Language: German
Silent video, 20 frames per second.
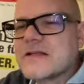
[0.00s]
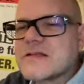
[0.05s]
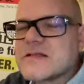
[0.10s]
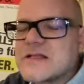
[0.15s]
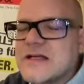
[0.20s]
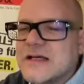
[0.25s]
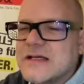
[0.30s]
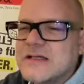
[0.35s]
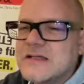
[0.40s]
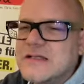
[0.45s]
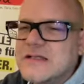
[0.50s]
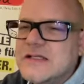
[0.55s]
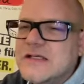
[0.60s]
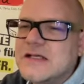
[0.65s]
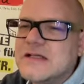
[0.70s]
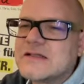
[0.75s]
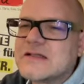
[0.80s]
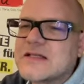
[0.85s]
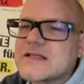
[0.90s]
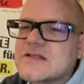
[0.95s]
zeige
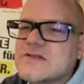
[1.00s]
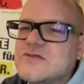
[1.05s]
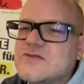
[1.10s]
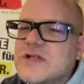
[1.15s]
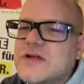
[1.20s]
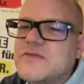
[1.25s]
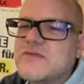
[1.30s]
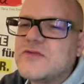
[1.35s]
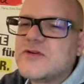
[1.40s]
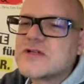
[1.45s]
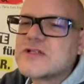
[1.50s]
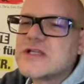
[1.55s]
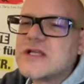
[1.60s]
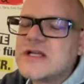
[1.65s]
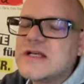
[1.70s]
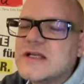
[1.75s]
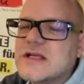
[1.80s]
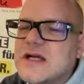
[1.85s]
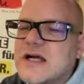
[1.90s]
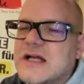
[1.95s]
dir, dass du dir
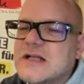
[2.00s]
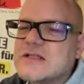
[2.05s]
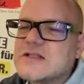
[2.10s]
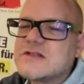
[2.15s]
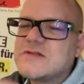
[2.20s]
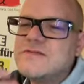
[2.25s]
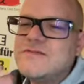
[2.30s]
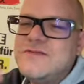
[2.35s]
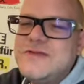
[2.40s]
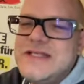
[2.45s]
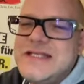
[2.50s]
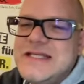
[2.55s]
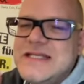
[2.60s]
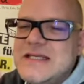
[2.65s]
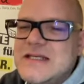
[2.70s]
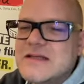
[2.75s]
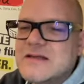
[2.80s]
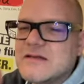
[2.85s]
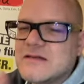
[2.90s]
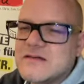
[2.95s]
vorstellen kannst,
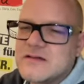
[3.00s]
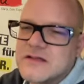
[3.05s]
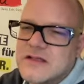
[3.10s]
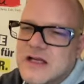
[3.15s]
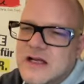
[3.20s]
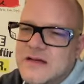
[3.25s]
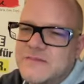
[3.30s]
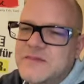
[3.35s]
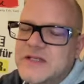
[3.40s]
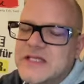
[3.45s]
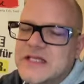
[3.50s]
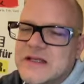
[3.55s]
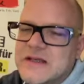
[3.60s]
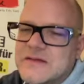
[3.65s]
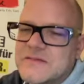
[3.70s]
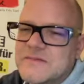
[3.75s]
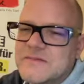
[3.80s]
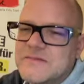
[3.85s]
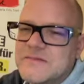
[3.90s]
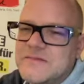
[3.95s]
wie da mit
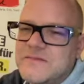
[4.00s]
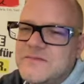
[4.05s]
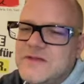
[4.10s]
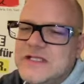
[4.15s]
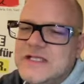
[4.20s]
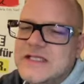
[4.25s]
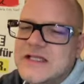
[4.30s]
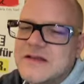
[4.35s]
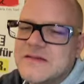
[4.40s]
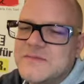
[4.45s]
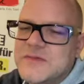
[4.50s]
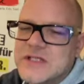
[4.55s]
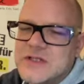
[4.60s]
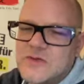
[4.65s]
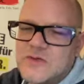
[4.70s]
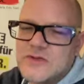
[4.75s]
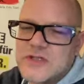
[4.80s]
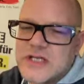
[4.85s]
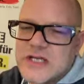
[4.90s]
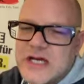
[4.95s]
dem, wie in der
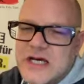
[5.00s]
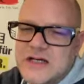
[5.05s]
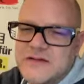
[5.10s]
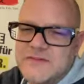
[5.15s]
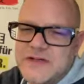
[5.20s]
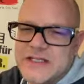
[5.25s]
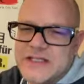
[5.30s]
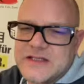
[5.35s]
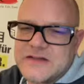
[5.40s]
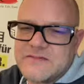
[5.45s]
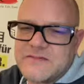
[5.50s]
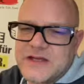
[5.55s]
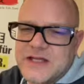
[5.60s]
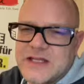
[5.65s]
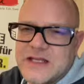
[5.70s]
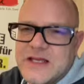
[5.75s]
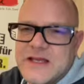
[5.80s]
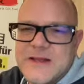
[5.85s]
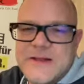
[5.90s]
Methode gearbeitet wird.